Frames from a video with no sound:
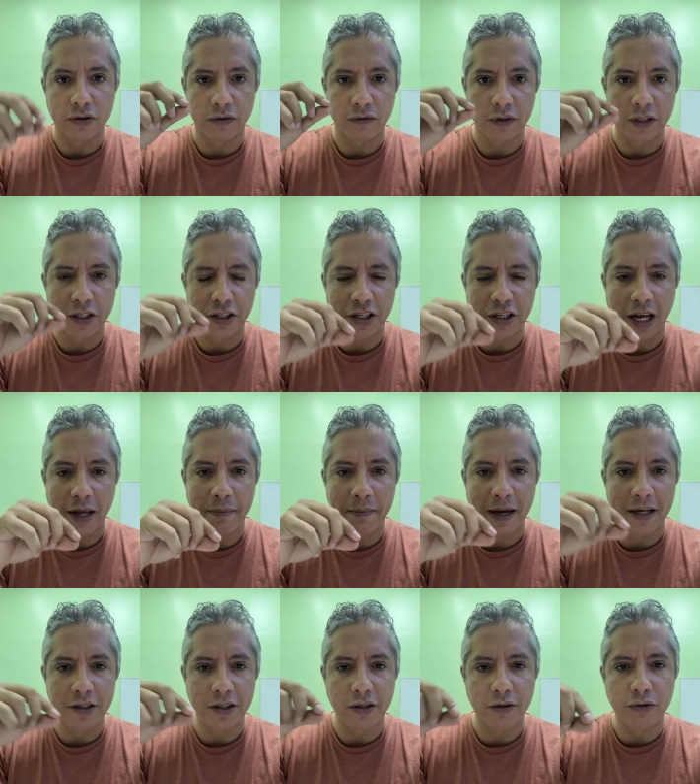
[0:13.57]
Eu vou deixar a
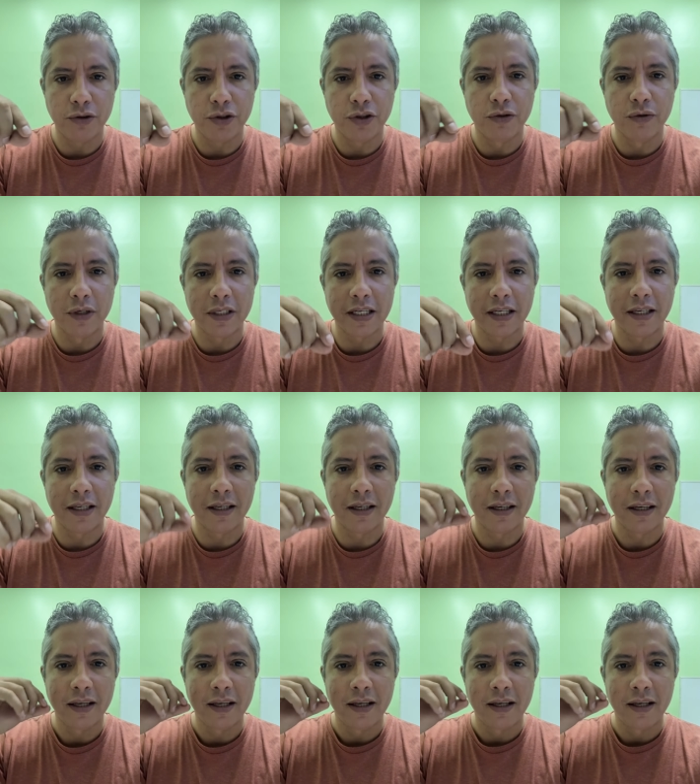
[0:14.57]
imagem dos dois aqui